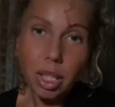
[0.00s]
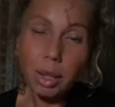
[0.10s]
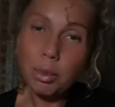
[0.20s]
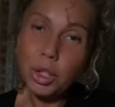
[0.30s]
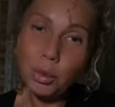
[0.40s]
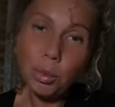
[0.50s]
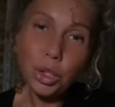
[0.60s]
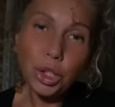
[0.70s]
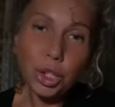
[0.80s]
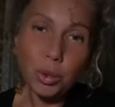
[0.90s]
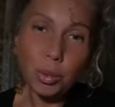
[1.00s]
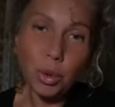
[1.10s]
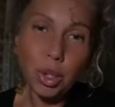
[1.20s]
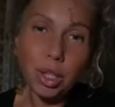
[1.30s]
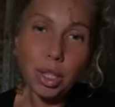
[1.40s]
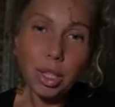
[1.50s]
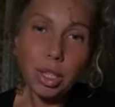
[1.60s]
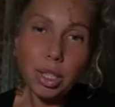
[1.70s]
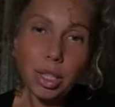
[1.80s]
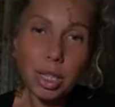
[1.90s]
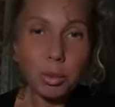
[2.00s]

А почему через боль? Да